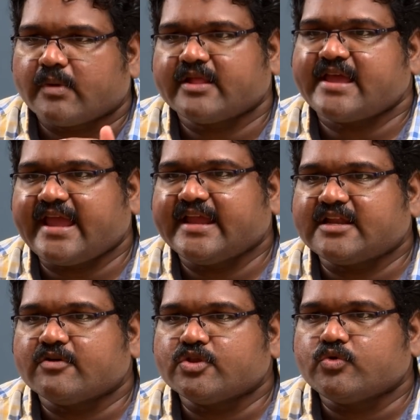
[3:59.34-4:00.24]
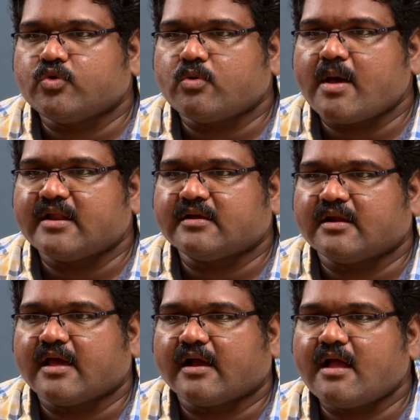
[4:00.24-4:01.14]
அது எங்கிட்ட வந்து நூறுரூவா
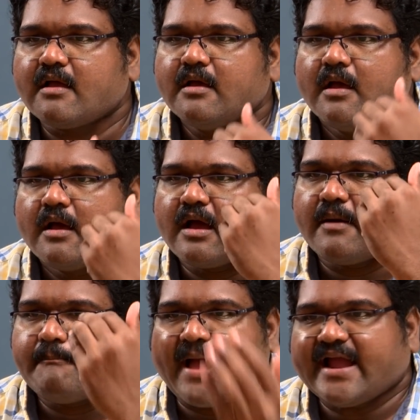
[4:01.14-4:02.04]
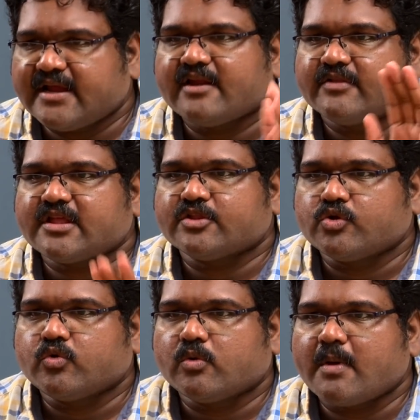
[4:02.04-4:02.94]
இருக்குன்னாக்கா பேங்க்கில் வந்து அந்த
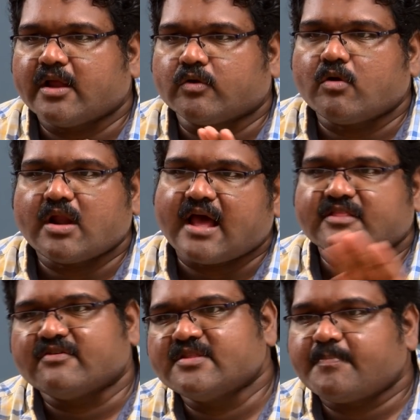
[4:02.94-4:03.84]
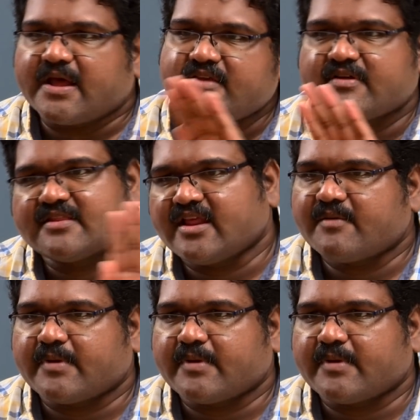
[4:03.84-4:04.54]
நூறுரூவா இருக்கும் நான் அதை வந்து பரிவர்த்தனைக்கு